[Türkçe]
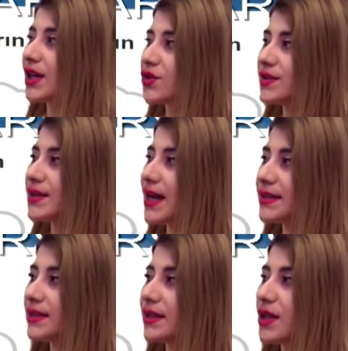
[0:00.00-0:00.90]
gece
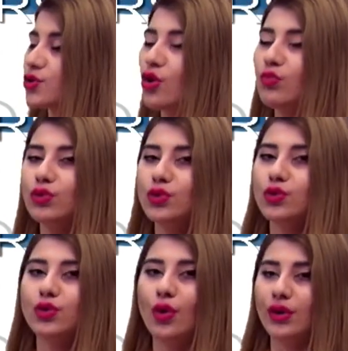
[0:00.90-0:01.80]
saatlerinde çok
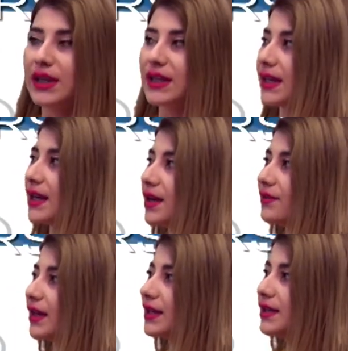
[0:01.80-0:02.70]
bulutlu 12
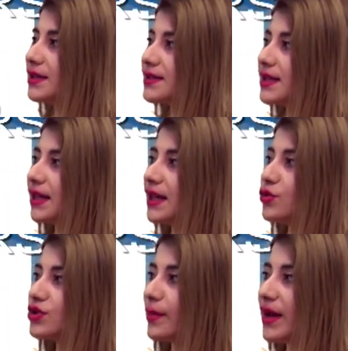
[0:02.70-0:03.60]
ve yarınsa yine
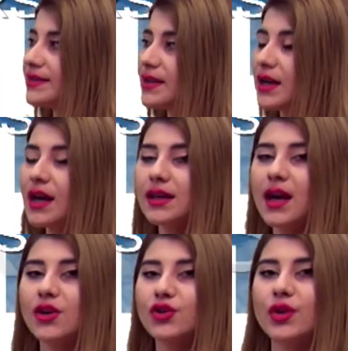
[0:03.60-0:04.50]
muhtemel sağanak
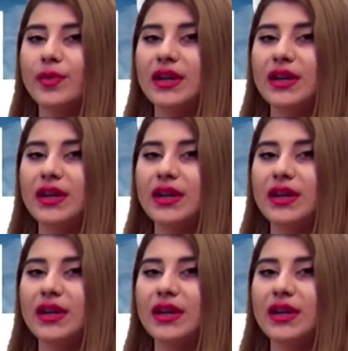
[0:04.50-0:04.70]
yağışla